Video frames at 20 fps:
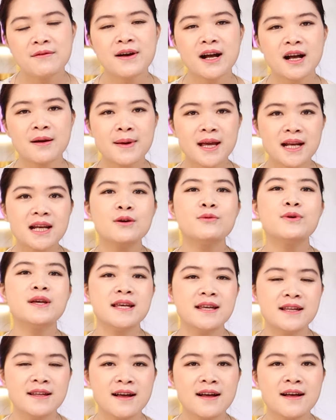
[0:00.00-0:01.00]
Và các mẹ lưu
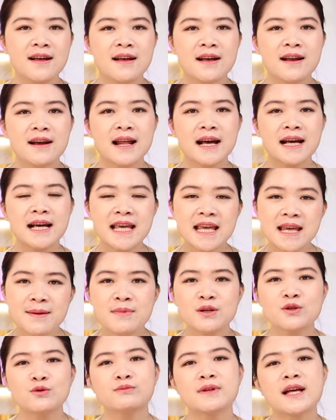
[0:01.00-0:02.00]
ý nhé, là khi
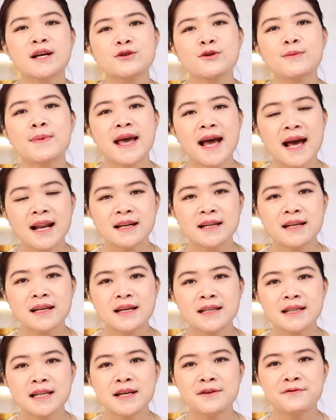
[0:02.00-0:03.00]
mà chúng ta cho bé ăn ấy,
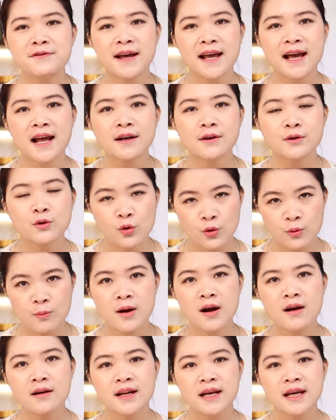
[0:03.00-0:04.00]
thì phải ăn đủ
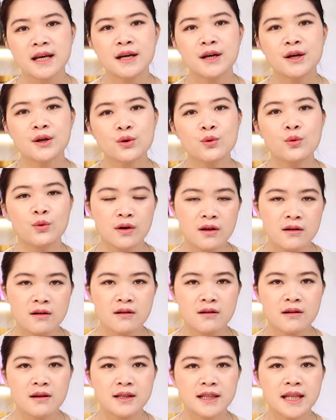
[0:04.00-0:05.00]
bữa này, đủ
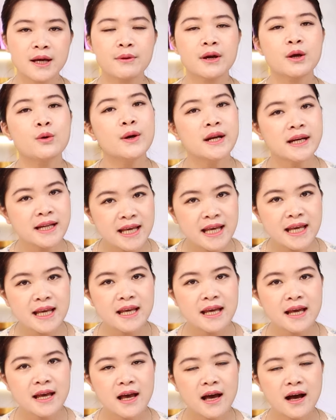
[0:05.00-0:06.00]
lượng theo cái khuyến
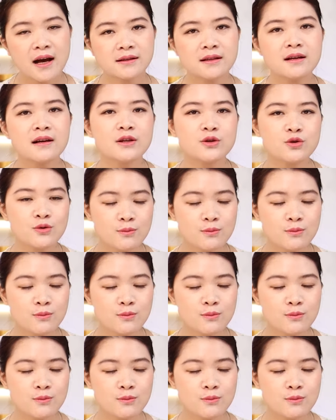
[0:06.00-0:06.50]
nghị, tức